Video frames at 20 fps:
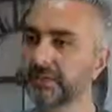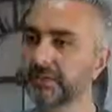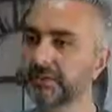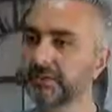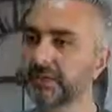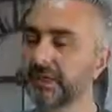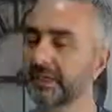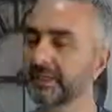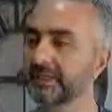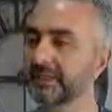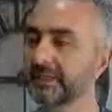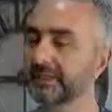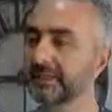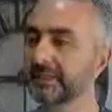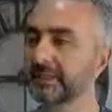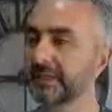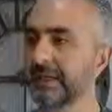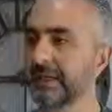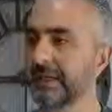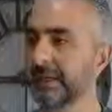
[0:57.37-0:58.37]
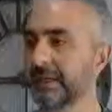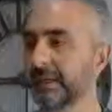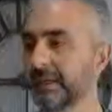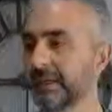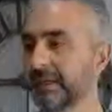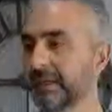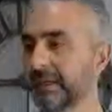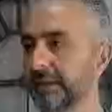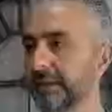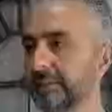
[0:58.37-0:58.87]
şartları
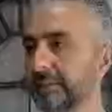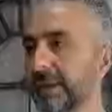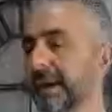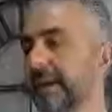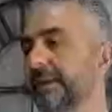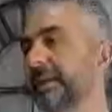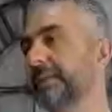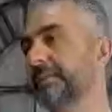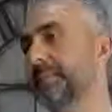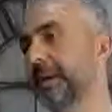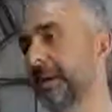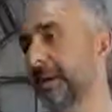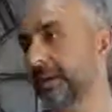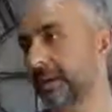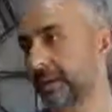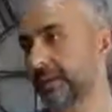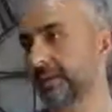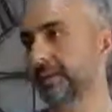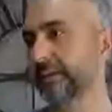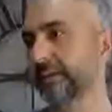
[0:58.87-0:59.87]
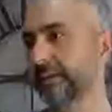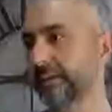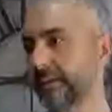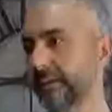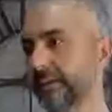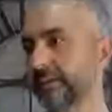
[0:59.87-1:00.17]
e, beyan etmeyle e,